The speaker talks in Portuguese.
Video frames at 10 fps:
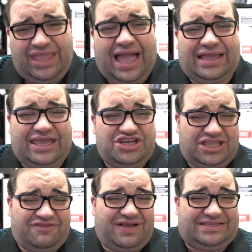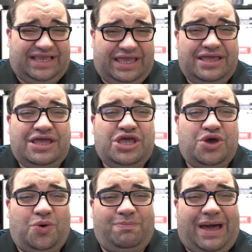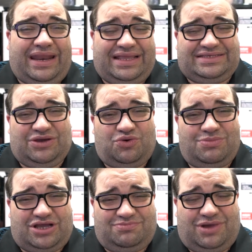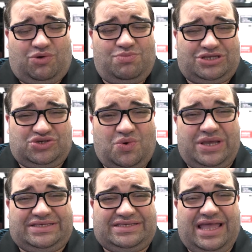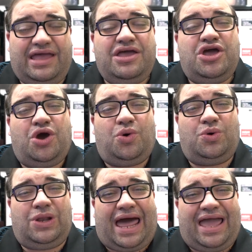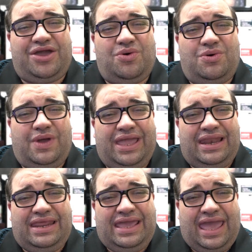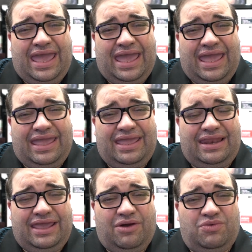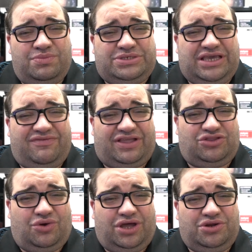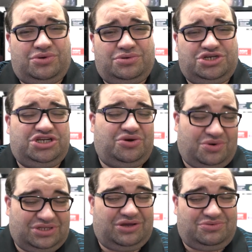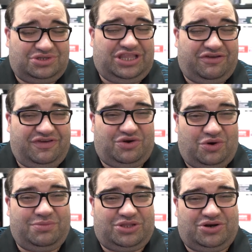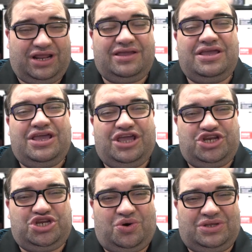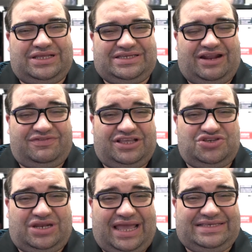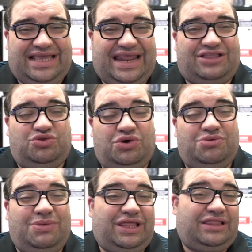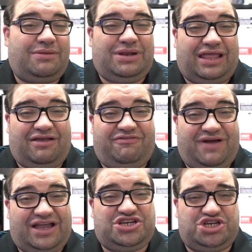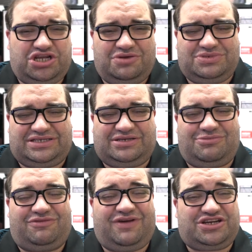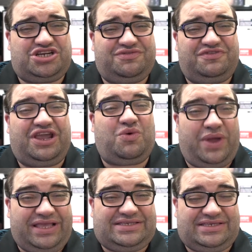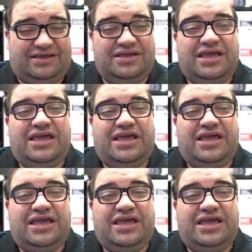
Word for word: Aqui a gente tem que fazer um parêntese alguma, algumas coisas, né? O LIGO ele é ele é um observatório de onda, um interferômetro, né? De ondas gravitacionais e ele atua numa determinada faixa, digamos assim, uma faixa de frequência